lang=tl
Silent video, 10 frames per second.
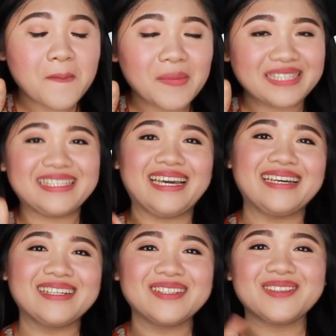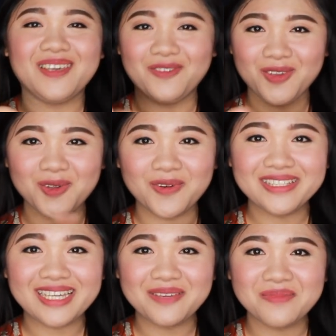mata. If you know
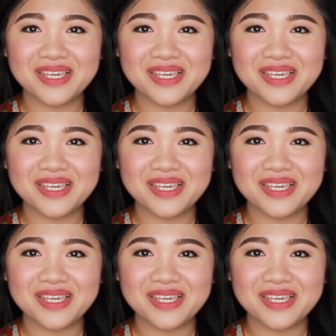what I